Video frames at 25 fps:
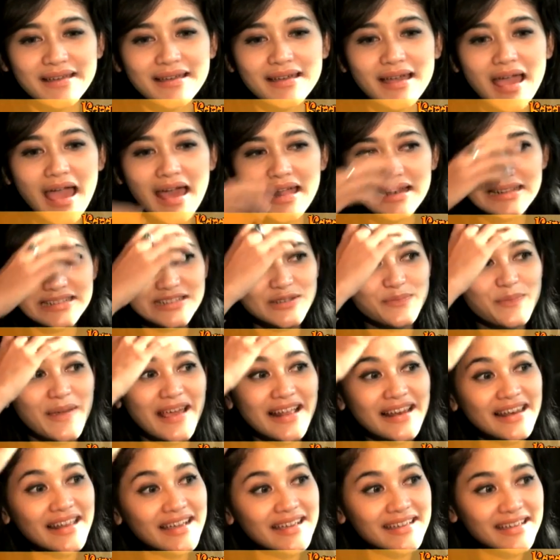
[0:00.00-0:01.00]
hal
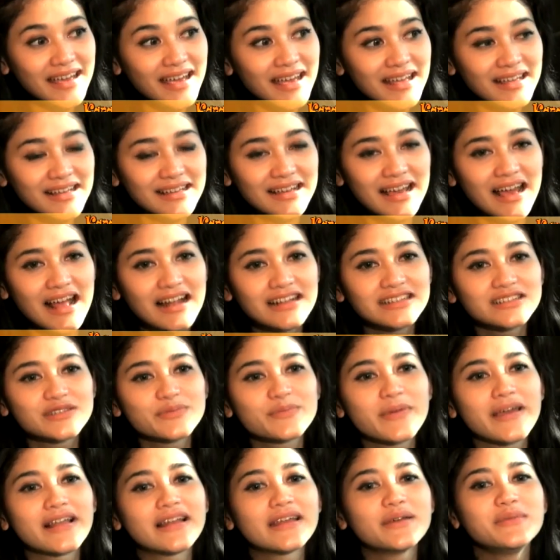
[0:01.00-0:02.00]
sepele ya, hal
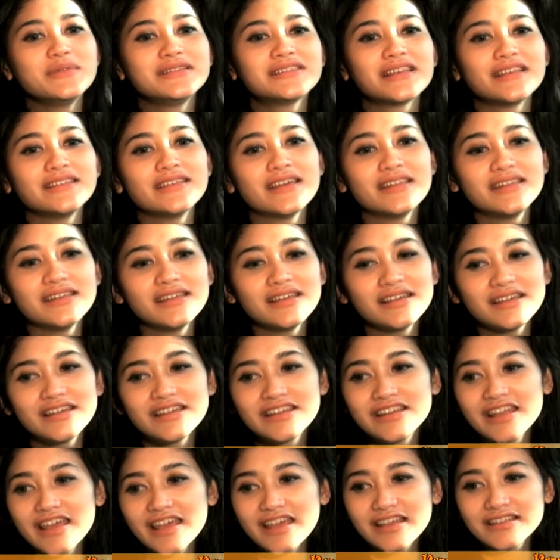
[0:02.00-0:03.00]
sepele bisa jadi
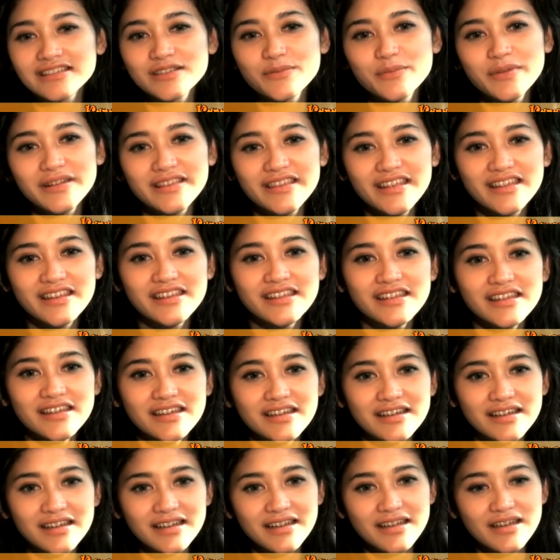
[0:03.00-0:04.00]
gede seperti ini.
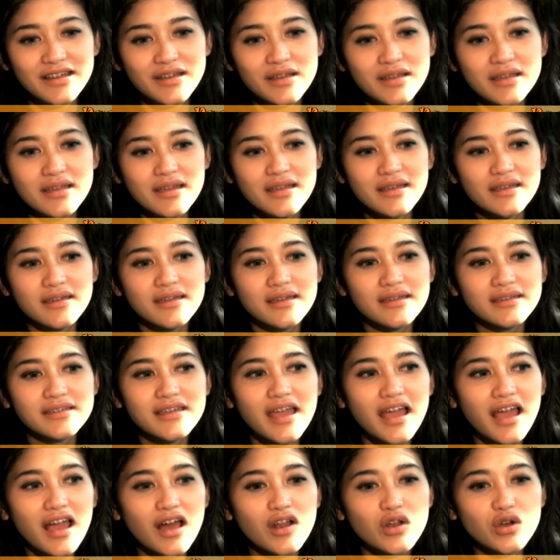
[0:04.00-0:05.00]

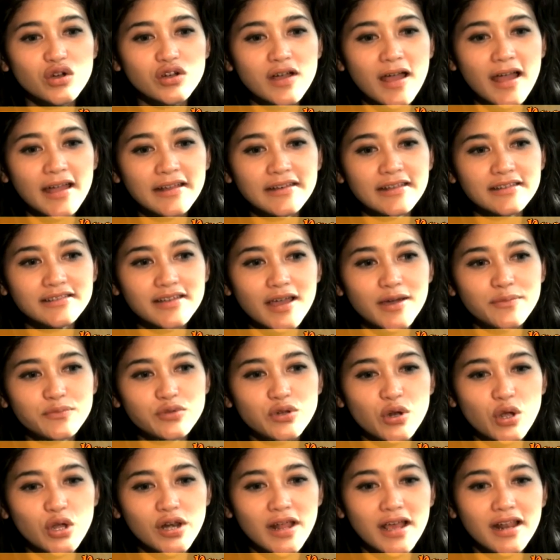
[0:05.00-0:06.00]
Ya kalau nggak ada
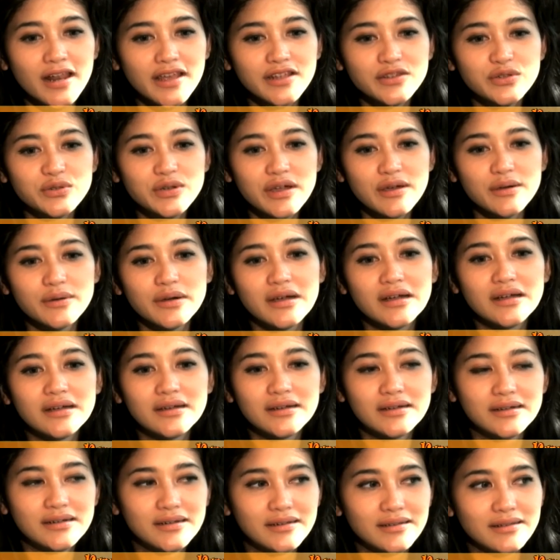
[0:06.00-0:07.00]
campur orang lain juga
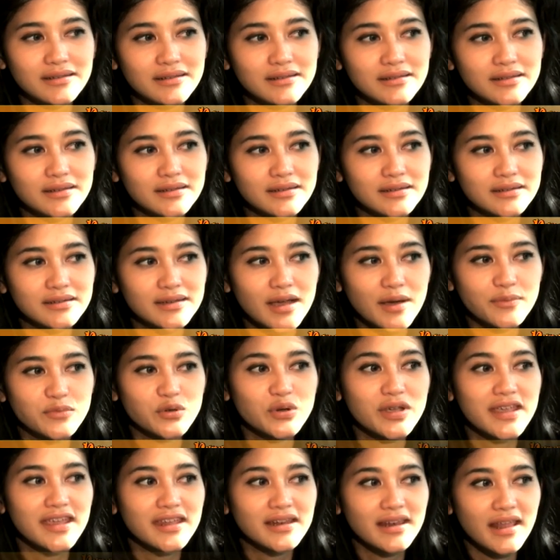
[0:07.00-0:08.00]
nggak
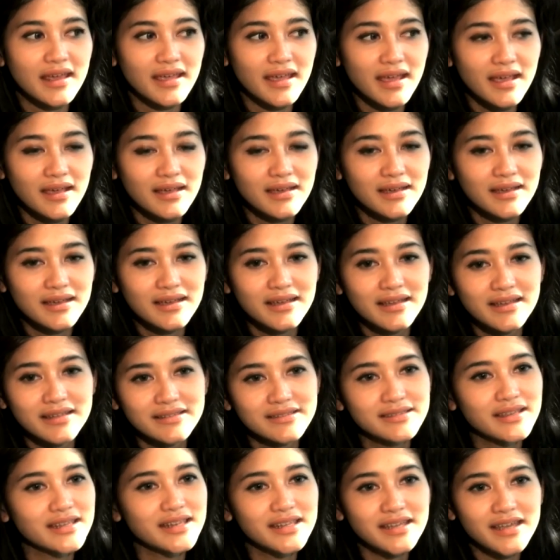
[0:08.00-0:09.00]
mungkin lah ya.
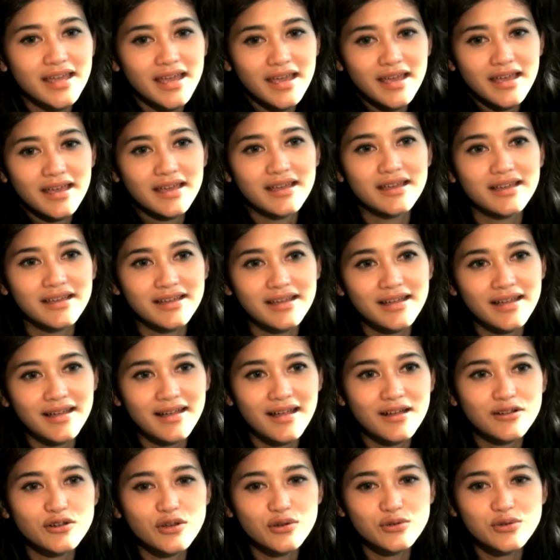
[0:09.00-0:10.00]
Jadi ya
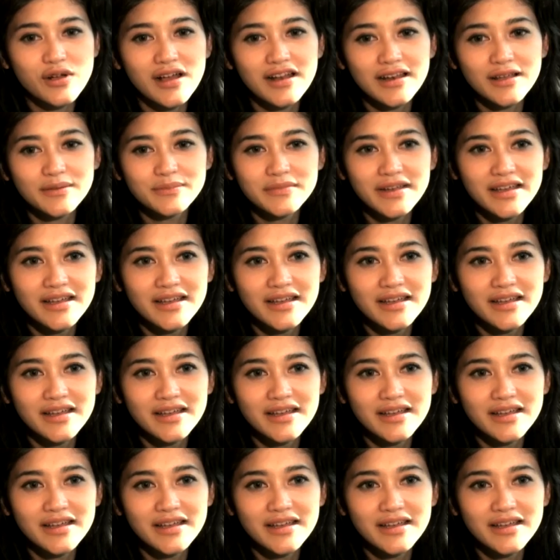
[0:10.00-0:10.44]
Allah walam,